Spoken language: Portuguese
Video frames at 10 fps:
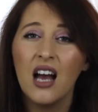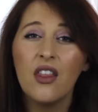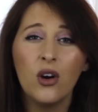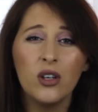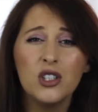
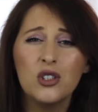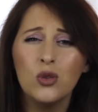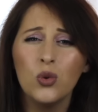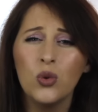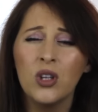Adoro
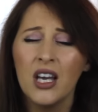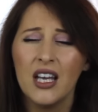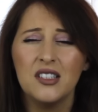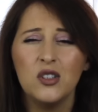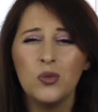este nude,
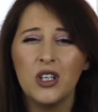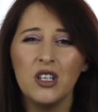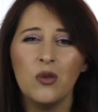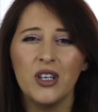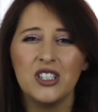é assim um
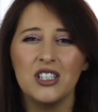bocadinho mais